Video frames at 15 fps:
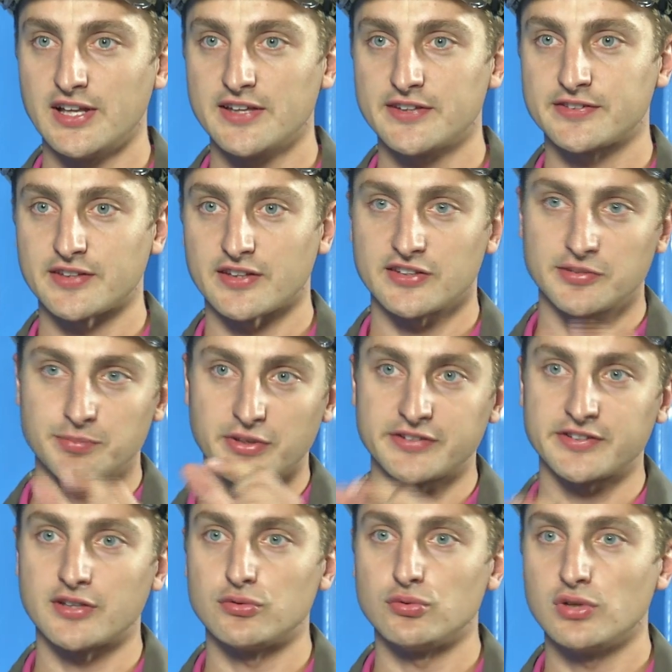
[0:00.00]
laissent un
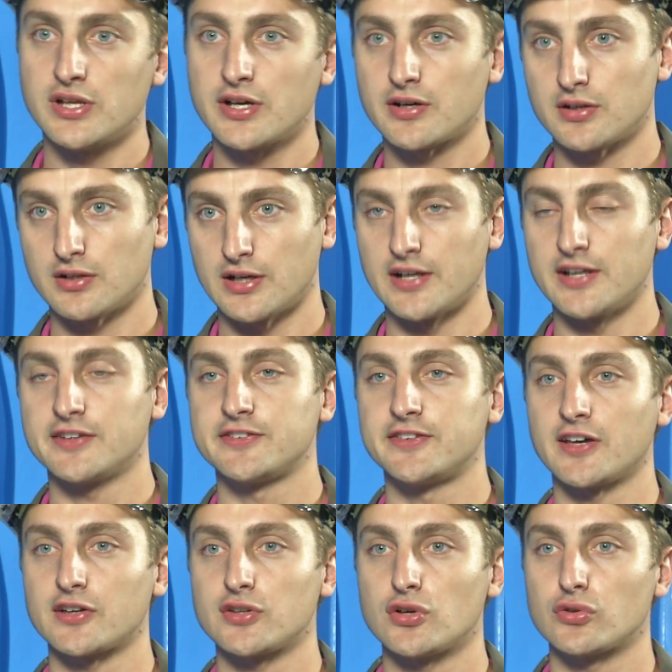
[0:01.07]
espace annulaire à
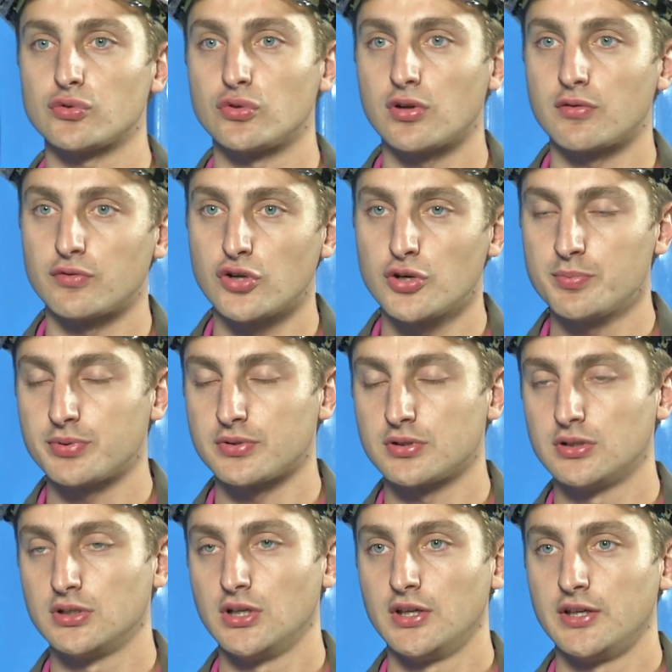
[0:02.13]
l'extérieur de l'enveloppe
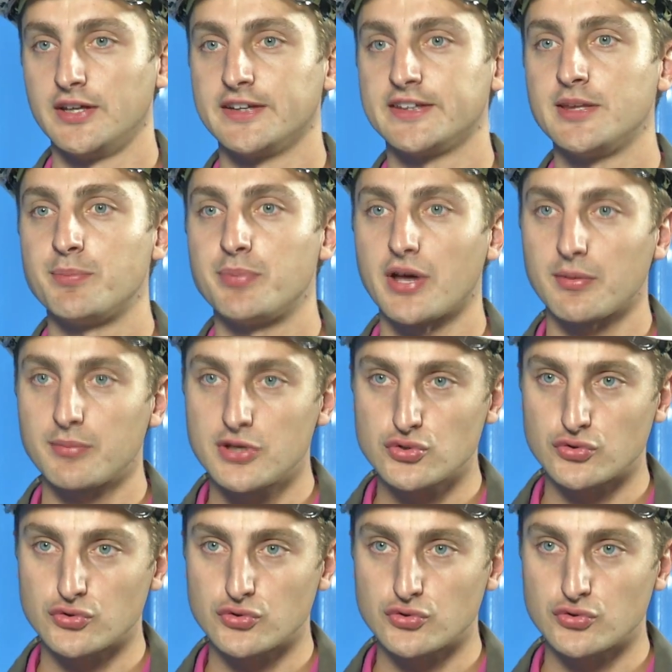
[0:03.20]
et qui permet